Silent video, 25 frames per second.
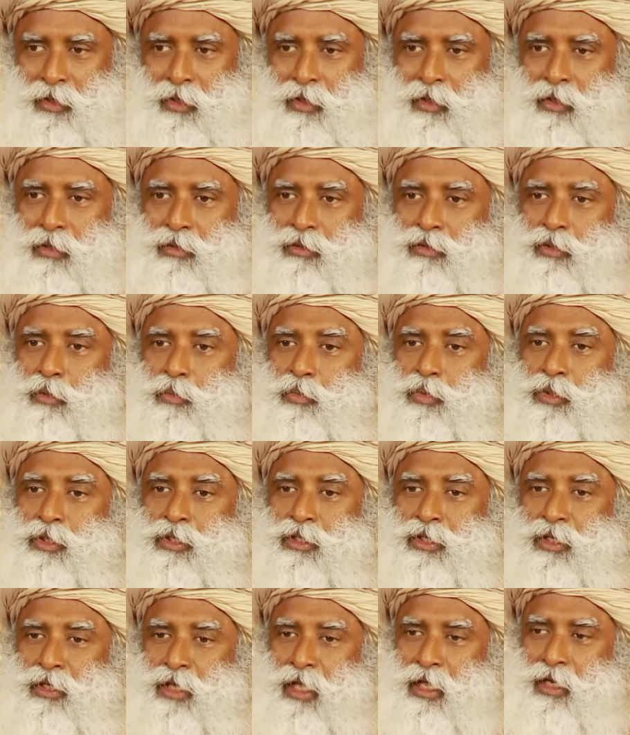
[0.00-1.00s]
তাই
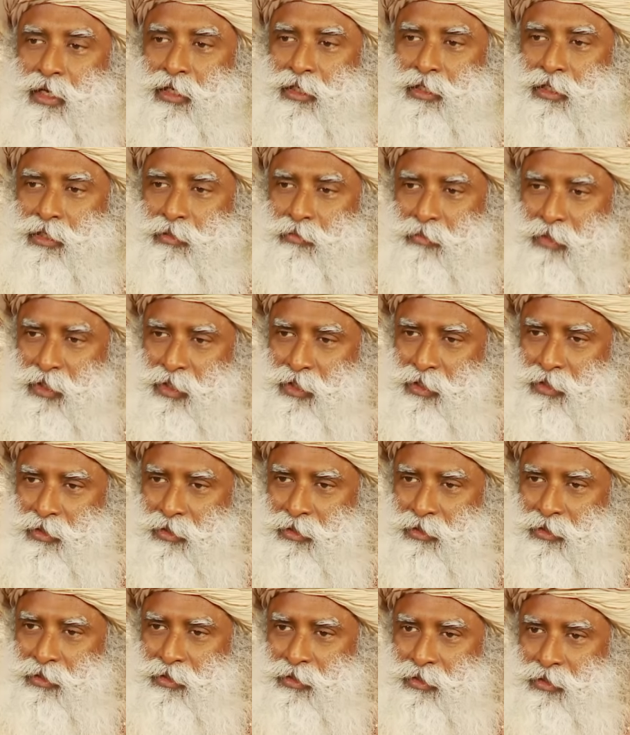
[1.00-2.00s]
ব্যক্তিত্ব কিংবা
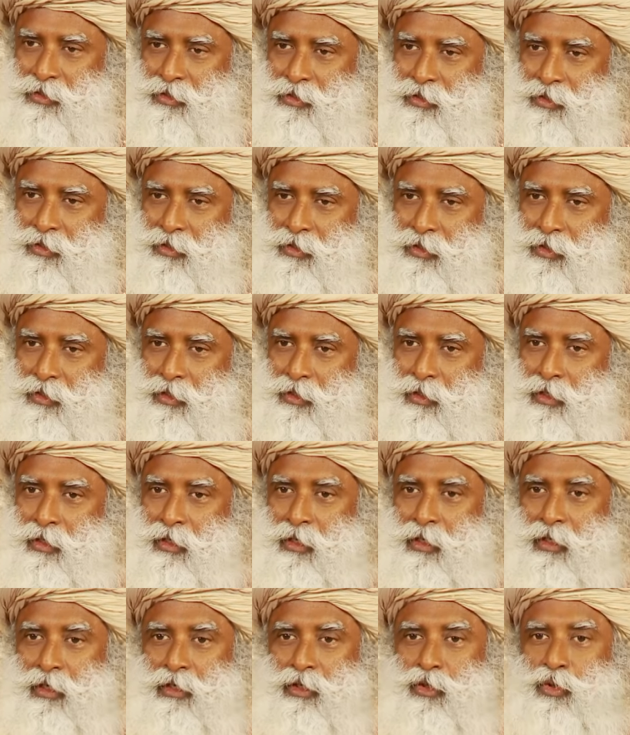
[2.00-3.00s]
পার্সোনালিটি মানে
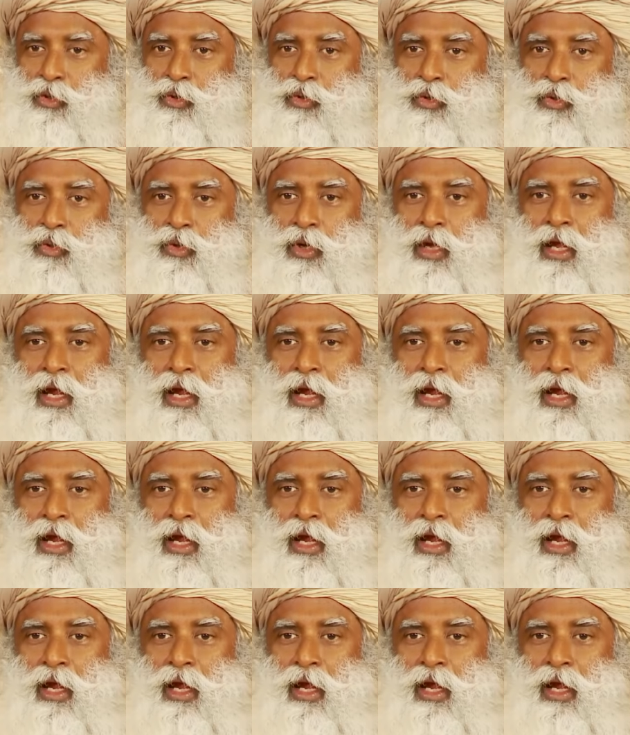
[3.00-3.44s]
আপনি